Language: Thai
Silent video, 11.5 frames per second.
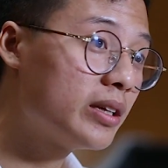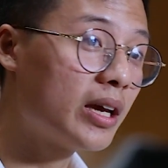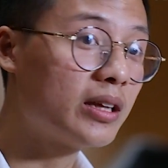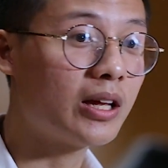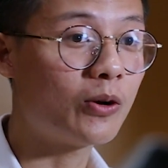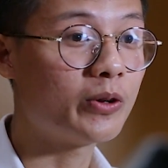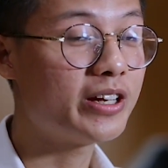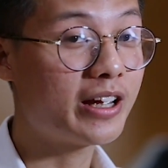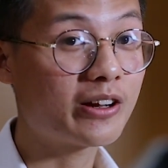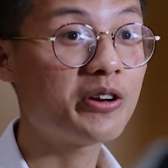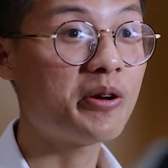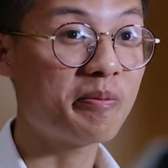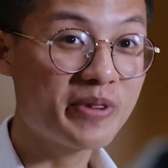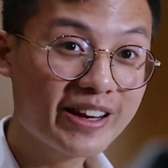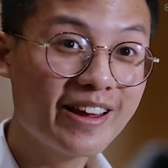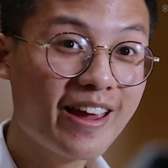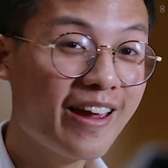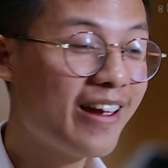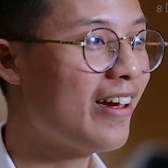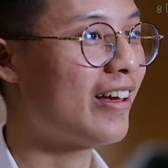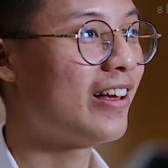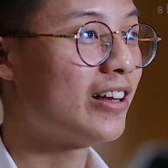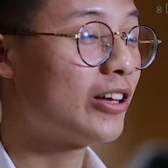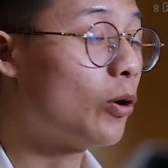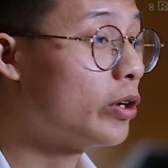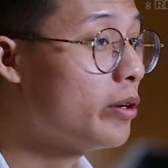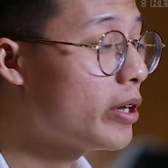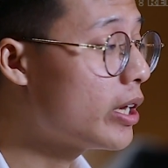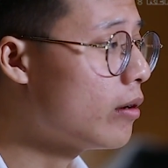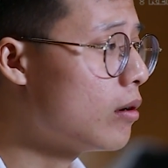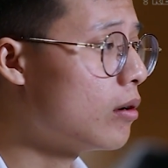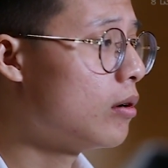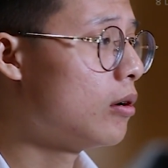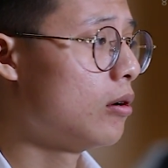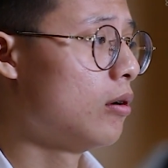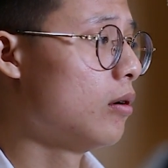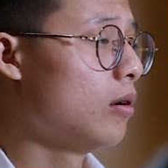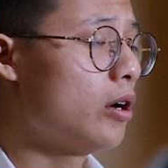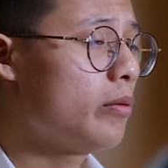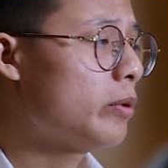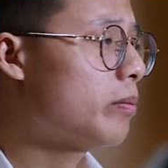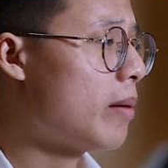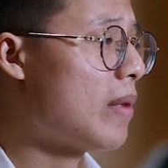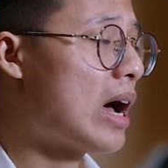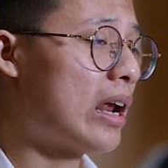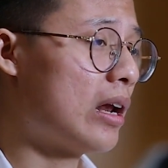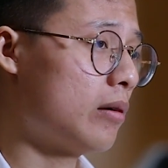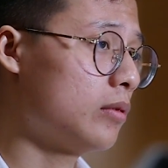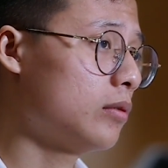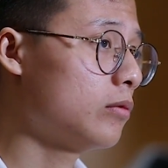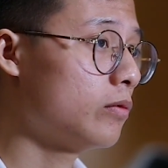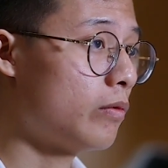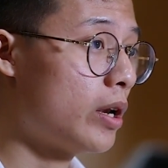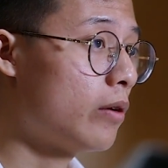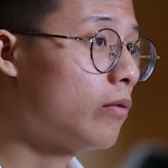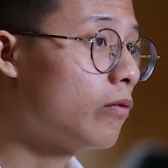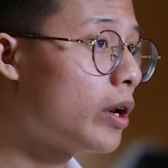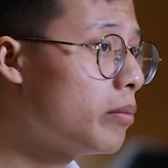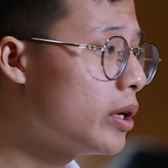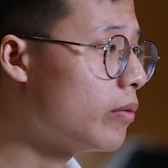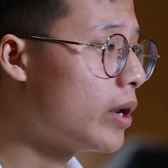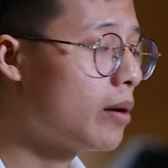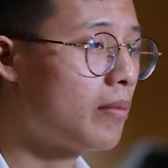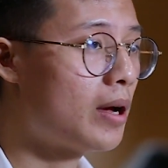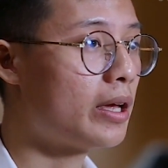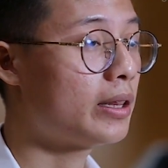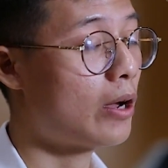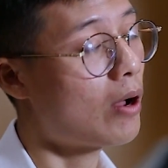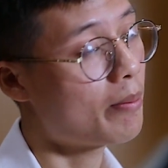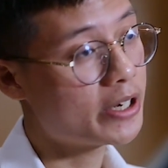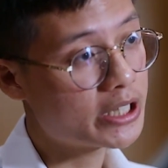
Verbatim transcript: มากที่เก็ตแต่คนที่เก็ตเขาแบบเด็ดเค่แต่คนที่ไม่เก็ตเอ้ยมึงประมาทอ่ะมึงเว้นเว้นบีดไว้ทำไม แต่ค